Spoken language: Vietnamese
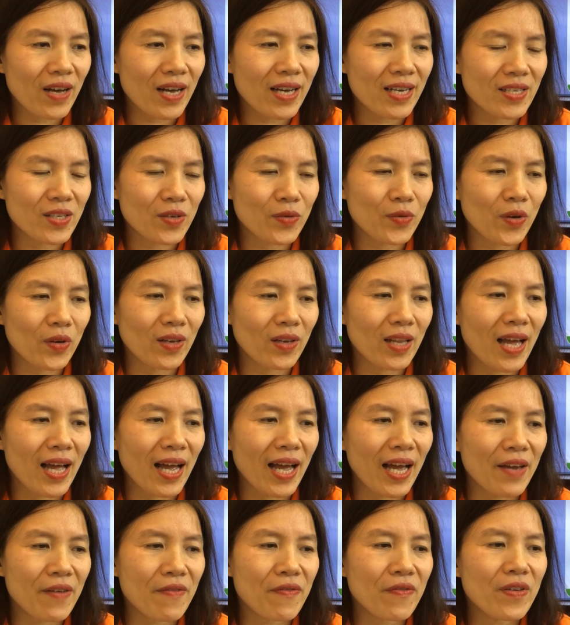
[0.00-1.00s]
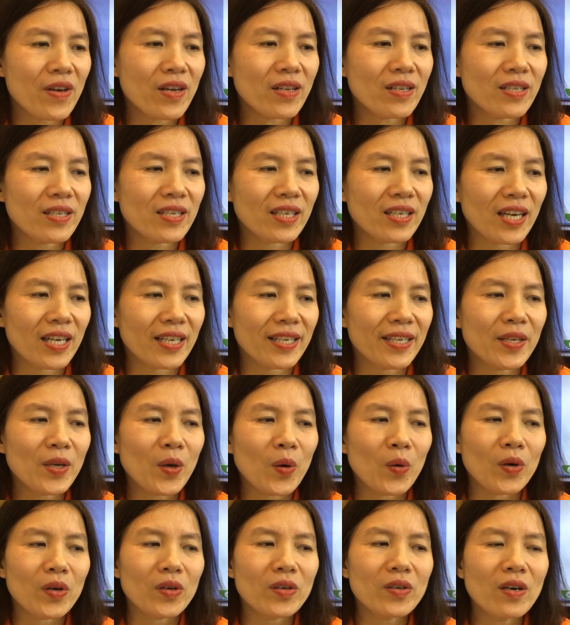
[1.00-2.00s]
và sau đó là hãy viết những cái
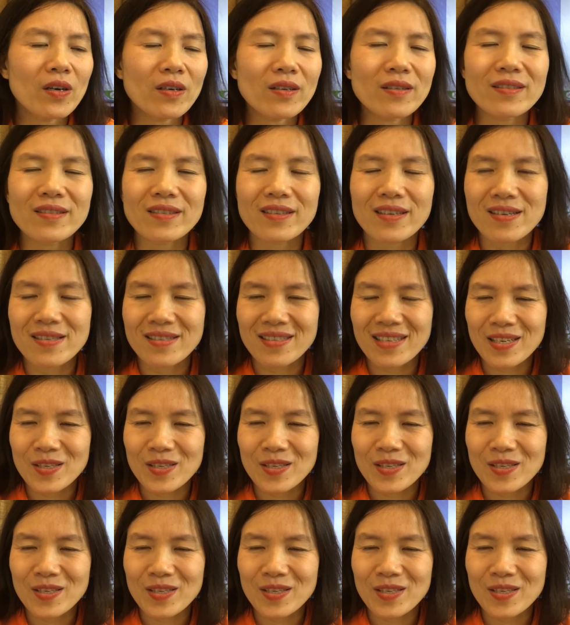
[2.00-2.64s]
điều ước à,